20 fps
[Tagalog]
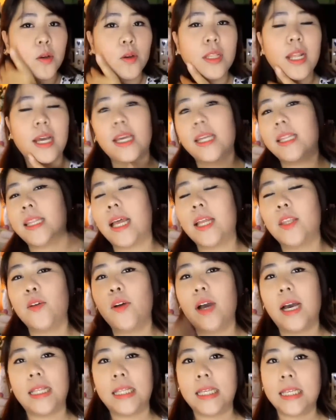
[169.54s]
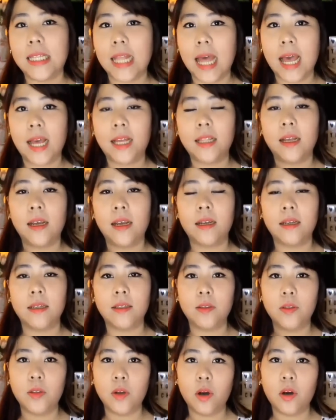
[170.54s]
So, nakita nyo kanina,
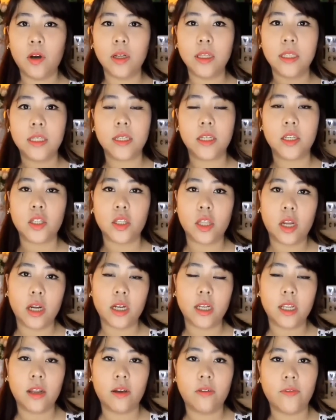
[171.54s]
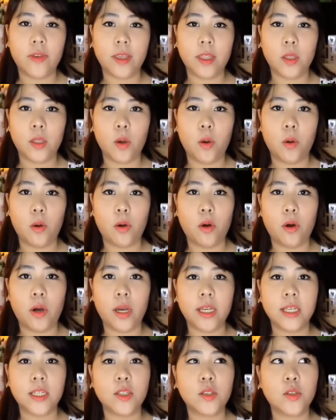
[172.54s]
doon sa start ng video
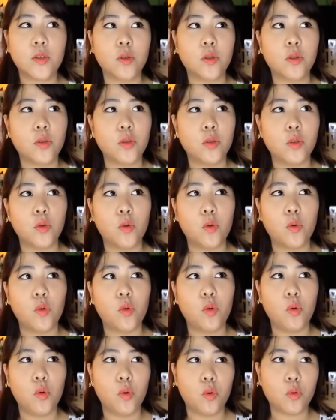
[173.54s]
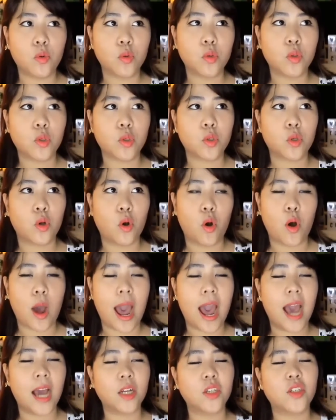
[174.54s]
ko, is yun yung looks
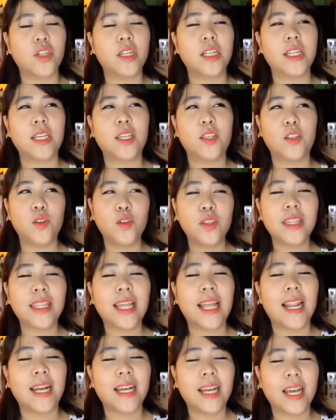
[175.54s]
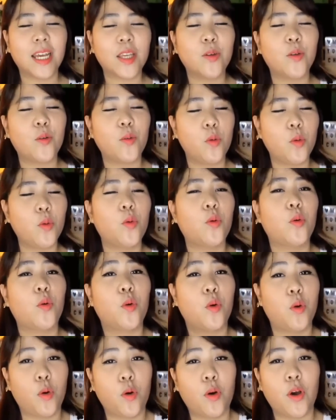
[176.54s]
ko. Actually, yun talaga yung look
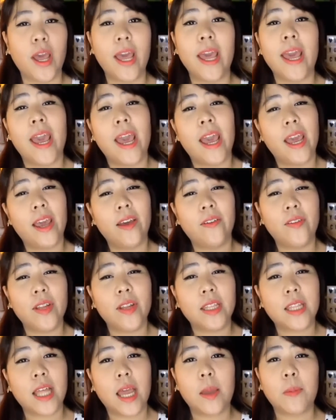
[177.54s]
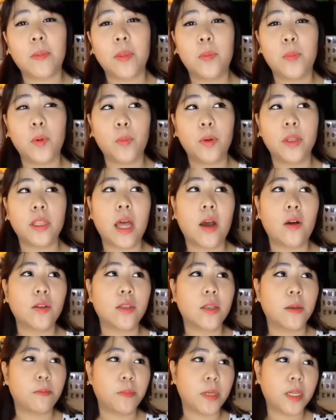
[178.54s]
ko. Every time na pupunta
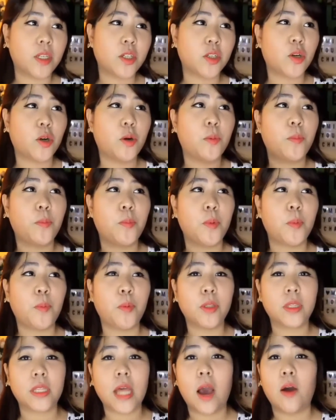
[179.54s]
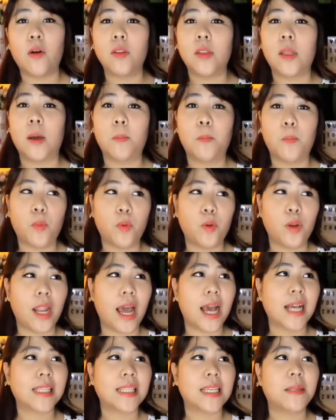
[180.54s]
ako sa beach or pupunta ako ng
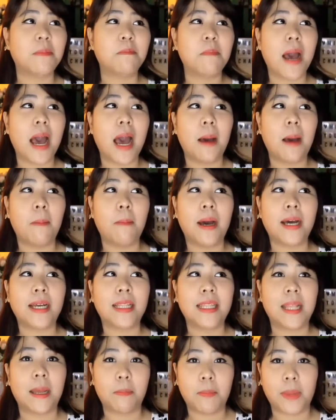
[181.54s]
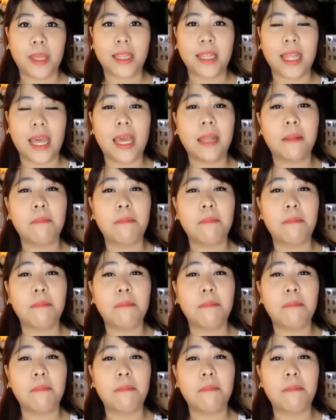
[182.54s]
pool, as in mahabang damit.